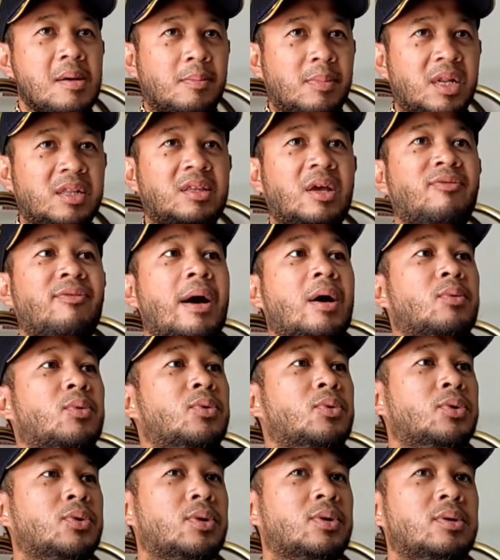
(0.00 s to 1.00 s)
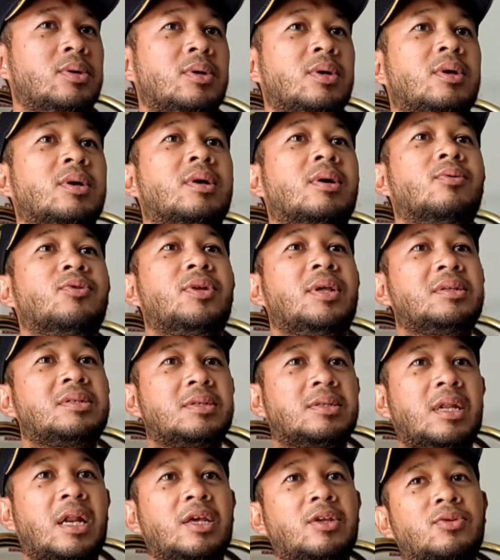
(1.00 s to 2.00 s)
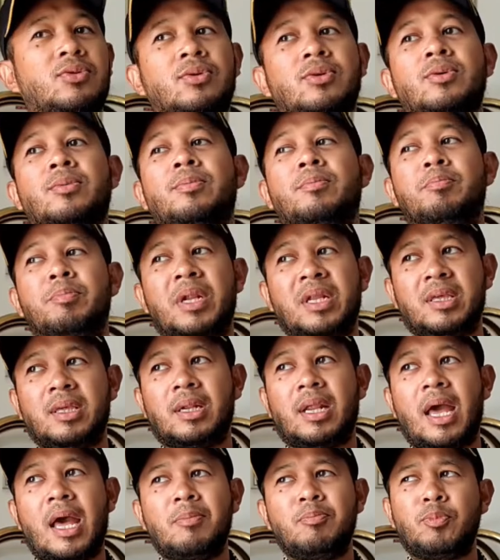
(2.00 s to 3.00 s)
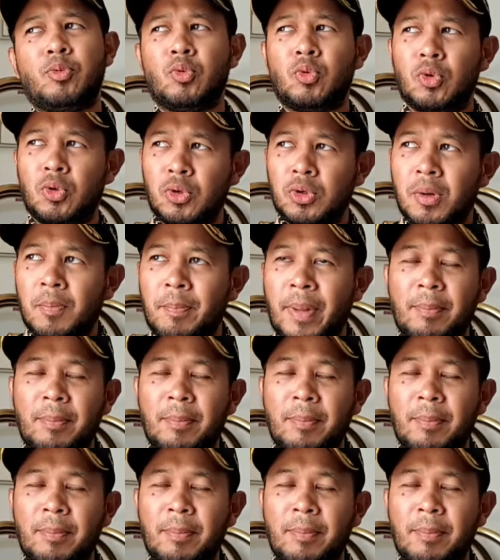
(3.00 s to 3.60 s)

bertafakur, Kemudian setelah itu perkiraan pukul